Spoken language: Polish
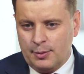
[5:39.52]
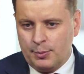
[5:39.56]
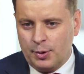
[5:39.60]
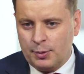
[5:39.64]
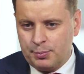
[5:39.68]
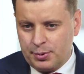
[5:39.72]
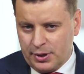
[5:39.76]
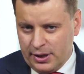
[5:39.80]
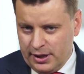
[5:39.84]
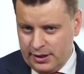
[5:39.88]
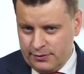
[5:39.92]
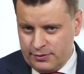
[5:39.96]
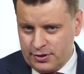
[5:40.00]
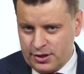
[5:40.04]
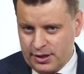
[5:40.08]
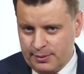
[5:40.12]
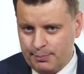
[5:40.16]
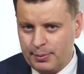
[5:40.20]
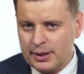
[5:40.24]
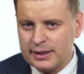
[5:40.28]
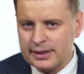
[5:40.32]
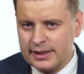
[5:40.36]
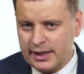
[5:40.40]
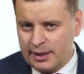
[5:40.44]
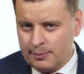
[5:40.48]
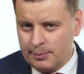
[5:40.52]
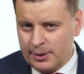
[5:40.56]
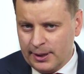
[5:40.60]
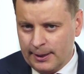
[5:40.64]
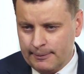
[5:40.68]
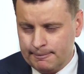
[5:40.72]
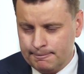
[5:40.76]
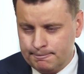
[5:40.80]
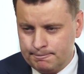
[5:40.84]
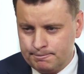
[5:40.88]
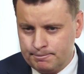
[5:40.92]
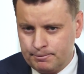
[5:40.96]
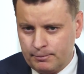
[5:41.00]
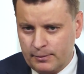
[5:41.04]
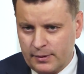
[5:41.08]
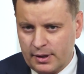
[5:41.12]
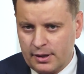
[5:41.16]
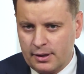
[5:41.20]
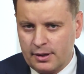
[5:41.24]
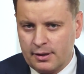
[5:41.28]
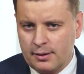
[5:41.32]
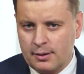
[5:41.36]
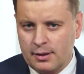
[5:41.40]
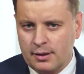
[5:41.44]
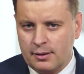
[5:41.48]
Po pierwsze, pandemia.
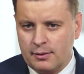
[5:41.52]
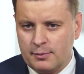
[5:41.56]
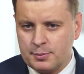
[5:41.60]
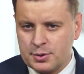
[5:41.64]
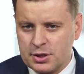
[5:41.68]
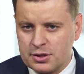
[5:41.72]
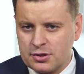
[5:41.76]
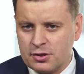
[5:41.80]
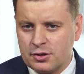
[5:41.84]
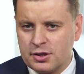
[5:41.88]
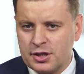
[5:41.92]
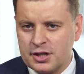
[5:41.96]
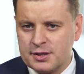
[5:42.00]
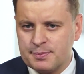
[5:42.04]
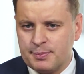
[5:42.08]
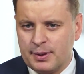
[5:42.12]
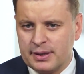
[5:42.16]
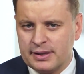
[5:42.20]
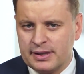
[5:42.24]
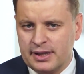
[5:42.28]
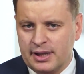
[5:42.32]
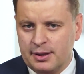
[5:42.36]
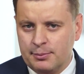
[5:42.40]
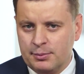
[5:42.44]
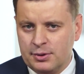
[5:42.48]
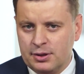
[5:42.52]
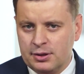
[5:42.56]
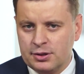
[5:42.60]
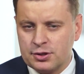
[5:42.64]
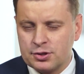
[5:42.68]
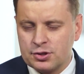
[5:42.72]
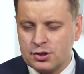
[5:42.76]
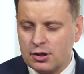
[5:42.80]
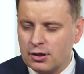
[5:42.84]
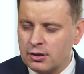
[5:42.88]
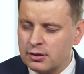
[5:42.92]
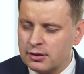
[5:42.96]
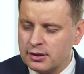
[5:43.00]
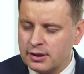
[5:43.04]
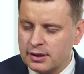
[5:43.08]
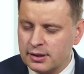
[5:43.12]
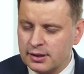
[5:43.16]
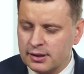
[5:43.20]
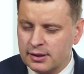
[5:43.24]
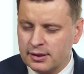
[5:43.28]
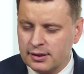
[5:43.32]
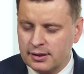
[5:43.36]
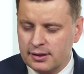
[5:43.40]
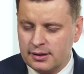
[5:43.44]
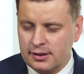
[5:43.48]
E, przez okres pandemii
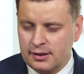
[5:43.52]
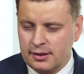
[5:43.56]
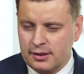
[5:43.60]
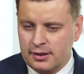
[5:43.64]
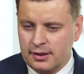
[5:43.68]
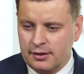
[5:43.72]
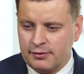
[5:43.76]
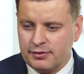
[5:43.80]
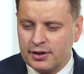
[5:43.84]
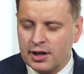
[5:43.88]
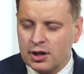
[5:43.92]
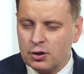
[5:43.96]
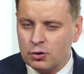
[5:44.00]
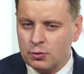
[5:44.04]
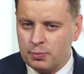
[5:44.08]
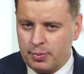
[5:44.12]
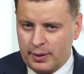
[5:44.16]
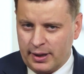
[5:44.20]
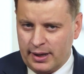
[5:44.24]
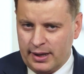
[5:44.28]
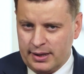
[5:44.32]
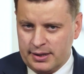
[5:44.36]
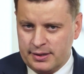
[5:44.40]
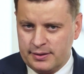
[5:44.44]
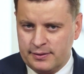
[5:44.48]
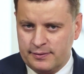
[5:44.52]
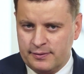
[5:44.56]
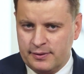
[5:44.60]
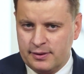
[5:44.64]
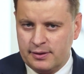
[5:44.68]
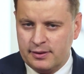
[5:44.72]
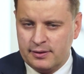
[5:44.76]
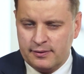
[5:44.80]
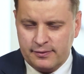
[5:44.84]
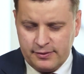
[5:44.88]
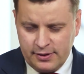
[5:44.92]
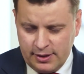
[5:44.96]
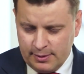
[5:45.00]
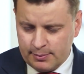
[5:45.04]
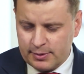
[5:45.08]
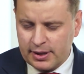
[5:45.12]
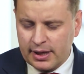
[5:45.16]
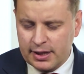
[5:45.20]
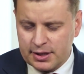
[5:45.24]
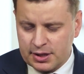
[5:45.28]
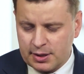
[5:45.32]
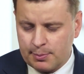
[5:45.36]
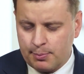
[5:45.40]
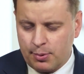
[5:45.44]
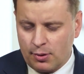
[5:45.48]
rządy wielu państw, w tym
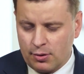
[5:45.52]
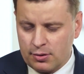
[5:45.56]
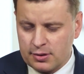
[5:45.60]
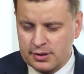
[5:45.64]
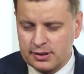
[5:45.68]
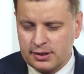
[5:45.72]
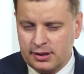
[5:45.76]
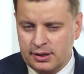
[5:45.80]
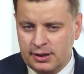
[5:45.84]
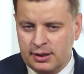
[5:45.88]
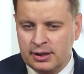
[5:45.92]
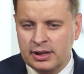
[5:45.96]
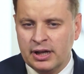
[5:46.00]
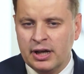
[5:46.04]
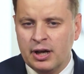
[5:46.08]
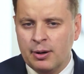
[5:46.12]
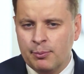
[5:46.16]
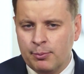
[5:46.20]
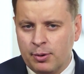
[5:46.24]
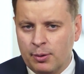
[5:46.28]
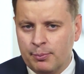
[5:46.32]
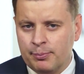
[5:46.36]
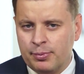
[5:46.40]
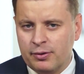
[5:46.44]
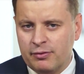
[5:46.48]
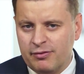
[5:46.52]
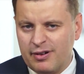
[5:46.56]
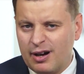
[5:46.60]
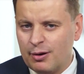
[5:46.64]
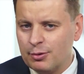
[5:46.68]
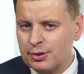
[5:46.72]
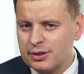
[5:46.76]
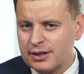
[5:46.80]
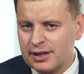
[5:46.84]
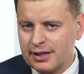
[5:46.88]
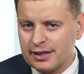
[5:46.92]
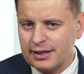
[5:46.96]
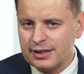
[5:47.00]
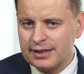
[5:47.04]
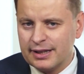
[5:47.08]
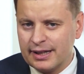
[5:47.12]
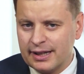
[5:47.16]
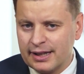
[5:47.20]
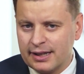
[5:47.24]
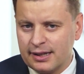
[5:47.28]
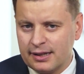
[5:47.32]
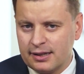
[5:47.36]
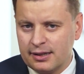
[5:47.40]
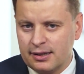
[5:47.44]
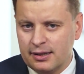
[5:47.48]
także Polski, pompowały na
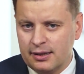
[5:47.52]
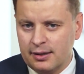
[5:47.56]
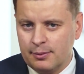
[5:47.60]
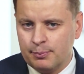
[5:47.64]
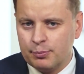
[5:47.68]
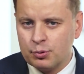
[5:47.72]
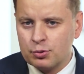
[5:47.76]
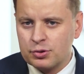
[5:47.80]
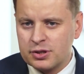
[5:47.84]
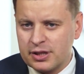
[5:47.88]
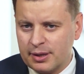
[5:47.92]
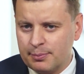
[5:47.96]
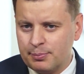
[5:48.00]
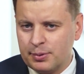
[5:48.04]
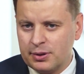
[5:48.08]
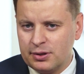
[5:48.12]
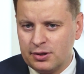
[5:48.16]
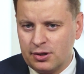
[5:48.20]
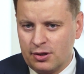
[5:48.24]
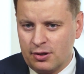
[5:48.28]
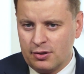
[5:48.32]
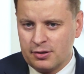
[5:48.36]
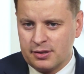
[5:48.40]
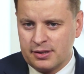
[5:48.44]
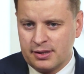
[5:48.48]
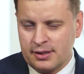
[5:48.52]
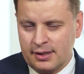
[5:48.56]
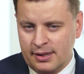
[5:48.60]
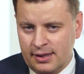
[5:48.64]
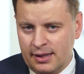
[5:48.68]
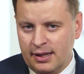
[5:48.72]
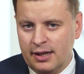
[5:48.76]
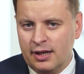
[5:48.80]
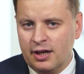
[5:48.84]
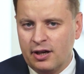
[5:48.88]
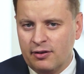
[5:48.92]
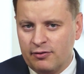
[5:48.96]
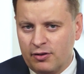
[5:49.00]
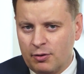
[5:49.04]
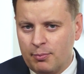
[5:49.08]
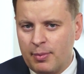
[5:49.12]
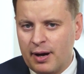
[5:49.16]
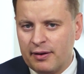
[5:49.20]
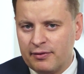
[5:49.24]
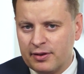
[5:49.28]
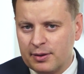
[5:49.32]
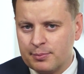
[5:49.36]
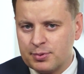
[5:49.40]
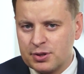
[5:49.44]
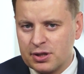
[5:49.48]
rynek puste pieniądze w
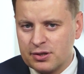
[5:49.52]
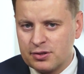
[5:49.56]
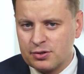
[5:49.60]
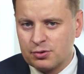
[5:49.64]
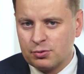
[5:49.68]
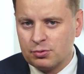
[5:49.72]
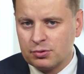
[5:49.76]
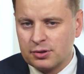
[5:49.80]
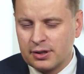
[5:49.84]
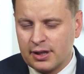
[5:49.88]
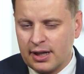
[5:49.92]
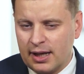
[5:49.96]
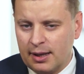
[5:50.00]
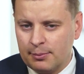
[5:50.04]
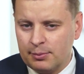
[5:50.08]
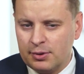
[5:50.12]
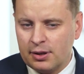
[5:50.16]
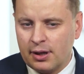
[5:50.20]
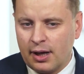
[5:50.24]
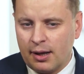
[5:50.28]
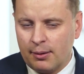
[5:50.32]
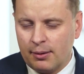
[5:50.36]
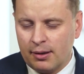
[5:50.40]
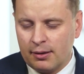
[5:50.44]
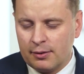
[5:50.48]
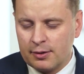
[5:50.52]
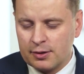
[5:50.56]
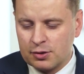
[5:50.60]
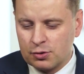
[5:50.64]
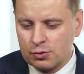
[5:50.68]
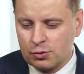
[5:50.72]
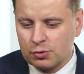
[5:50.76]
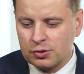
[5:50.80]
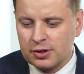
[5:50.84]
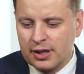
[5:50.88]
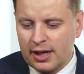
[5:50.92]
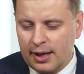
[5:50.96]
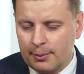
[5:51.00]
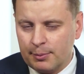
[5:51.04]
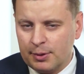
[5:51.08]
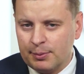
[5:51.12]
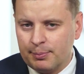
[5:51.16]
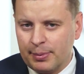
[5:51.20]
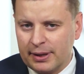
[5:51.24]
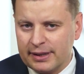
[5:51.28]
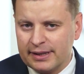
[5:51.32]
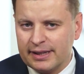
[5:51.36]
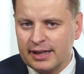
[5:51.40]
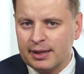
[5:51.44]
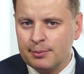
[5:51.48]
obawie przed skutkami, skutkami
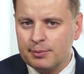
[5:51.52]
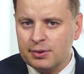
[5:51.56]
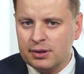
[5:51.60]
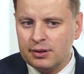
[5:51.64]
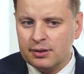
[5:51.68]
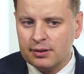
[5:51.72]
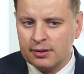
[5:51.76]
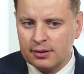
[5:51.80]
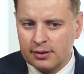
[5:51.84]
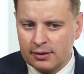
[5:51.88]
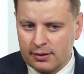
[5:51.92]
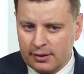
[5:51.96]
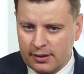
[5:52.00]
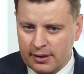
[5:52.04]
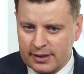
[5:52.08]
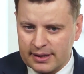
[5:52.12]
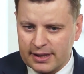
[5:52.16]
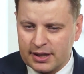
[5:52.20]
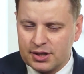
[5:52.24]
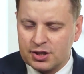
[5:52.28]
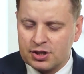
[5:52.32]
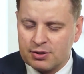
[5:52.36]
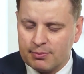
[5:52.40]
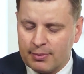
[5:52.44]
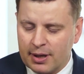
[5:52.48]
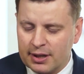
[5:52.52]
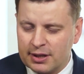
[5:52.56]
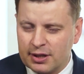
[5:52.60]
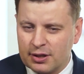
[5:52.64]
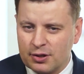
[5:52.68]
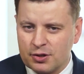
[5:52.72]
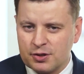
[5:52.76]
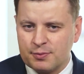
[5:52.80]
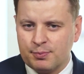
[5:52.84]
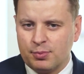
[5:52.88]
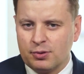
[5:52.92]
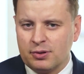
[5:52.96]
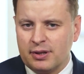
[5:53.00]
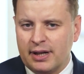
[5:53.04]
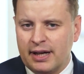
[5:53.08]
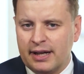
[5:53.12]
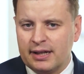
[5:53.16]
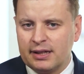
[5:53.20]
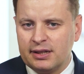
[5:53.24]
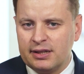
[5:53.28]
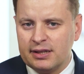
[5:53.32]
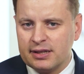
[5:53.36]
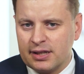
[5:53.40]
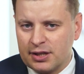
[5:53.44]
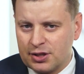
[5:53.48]
pandemii, e, zatrzymania
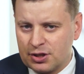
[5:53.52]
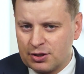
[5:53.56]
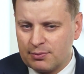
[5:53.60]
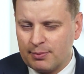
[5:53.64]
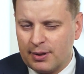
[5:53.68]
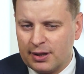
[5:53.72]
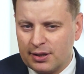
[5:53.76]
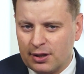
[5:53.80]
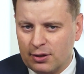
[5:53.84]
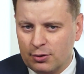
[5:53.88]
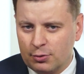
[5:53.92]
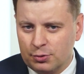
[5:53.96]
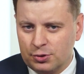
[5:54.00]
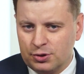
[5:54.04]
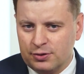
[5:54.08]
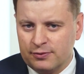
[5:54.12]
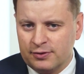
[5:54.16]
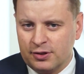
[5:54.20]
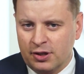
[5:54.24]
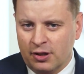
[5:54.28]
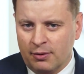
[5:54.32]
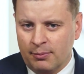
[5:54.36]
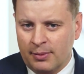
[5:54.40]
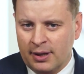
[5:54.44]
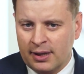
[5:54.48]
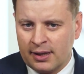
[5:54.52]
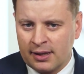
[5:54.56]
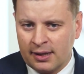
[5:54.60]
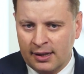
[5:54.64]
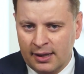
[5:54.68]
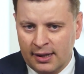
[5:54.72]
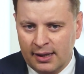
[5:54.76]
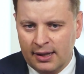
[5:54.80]
gospodarki, zatrzymania ludzi w domach.